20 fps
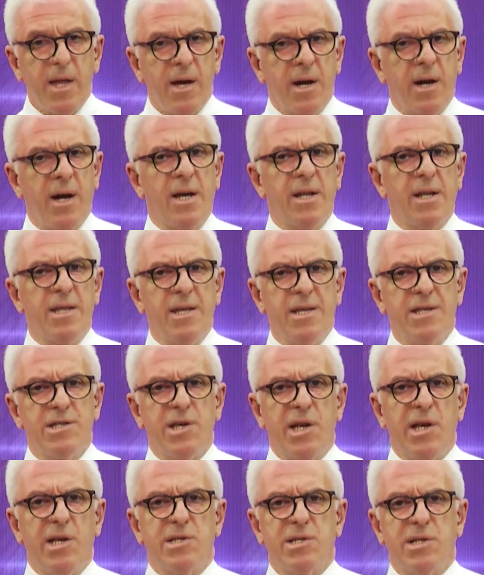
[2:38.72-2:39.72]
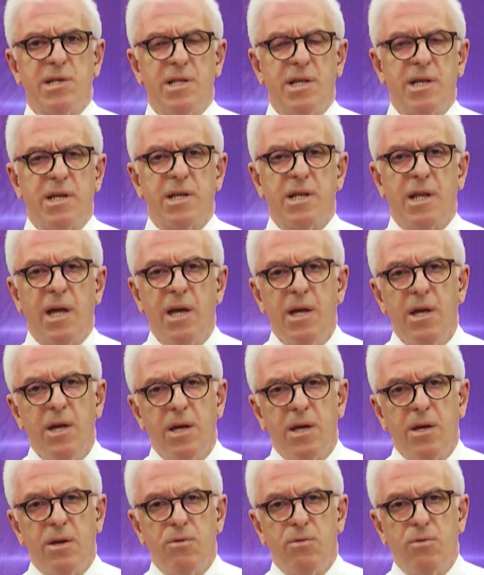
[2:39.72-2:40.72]
Karadeniz ezgileriyle
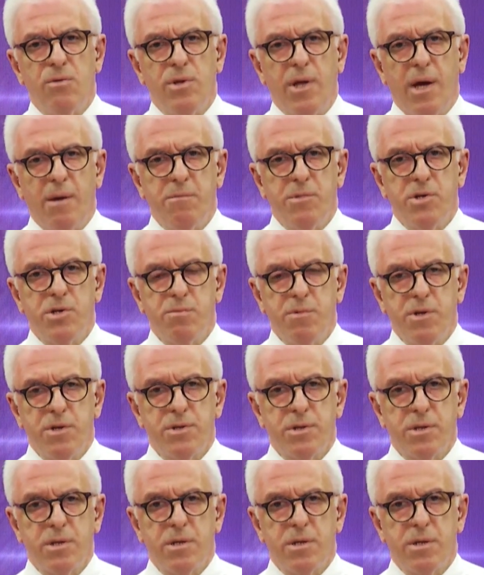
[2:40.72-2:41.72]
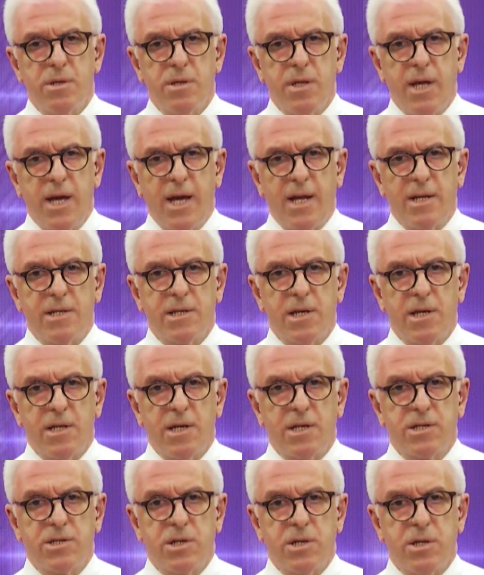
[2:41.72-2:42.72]
e, ünlenmiş bir e, değerli
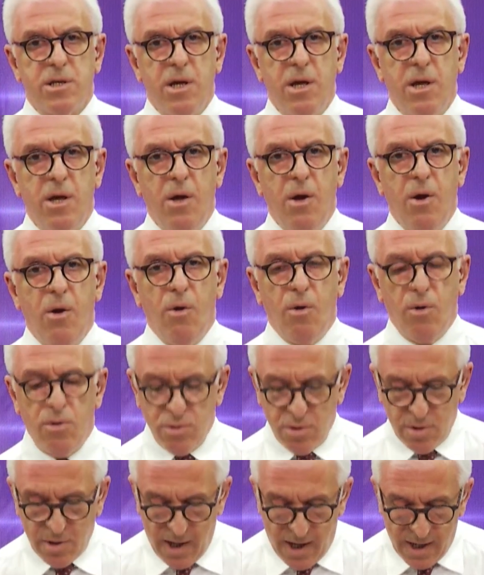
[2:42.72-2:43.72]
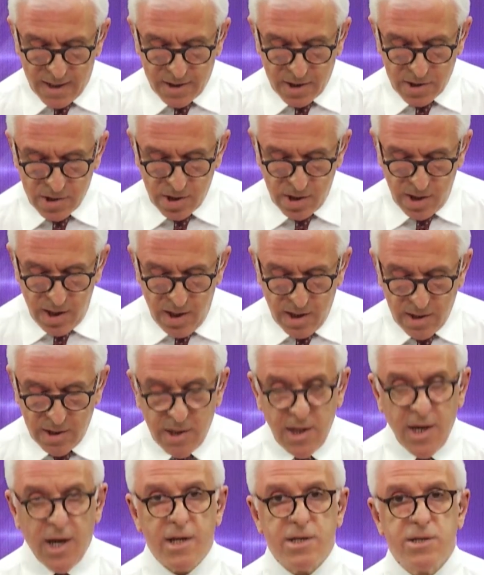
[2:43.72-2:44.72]
sanatçıydı. Onun kardeşi
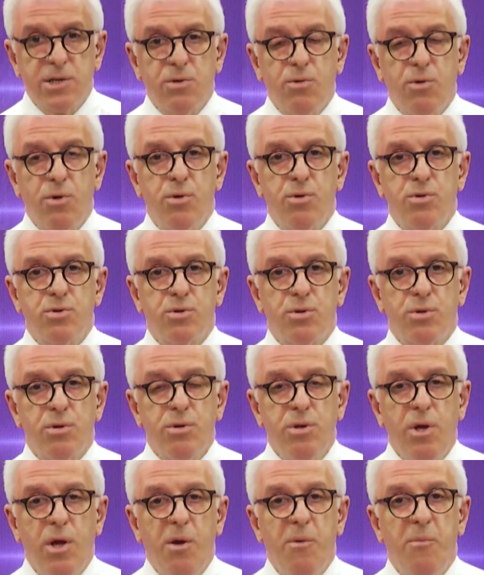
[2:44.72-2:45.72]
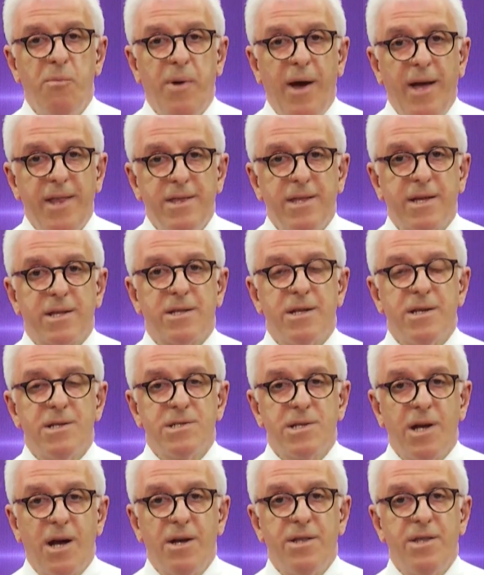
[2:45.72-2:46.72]
Niyazi Koyuncu'nun Pendik'te
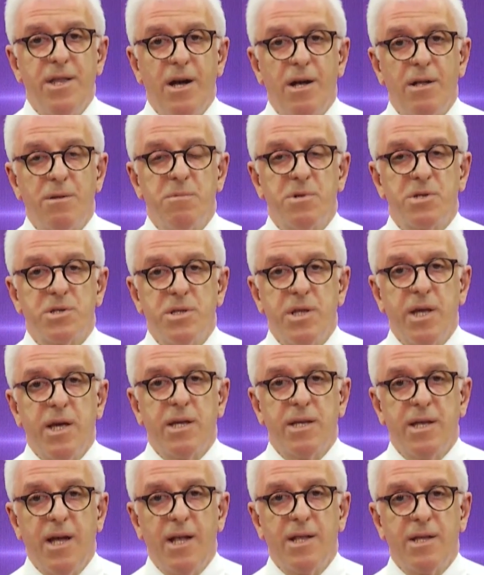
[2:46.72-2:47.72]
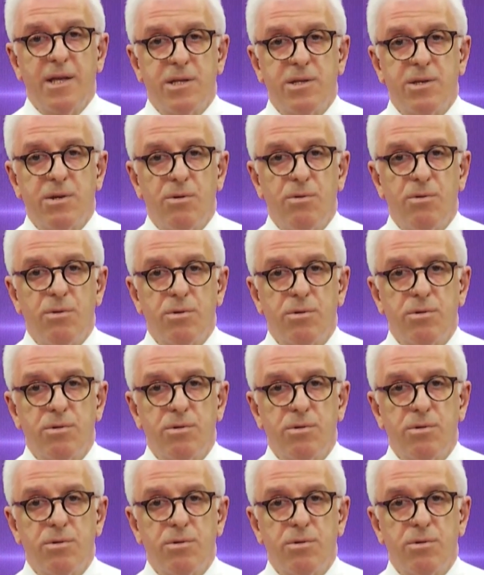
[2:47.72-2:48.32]
sahne almasına engel getiriyor.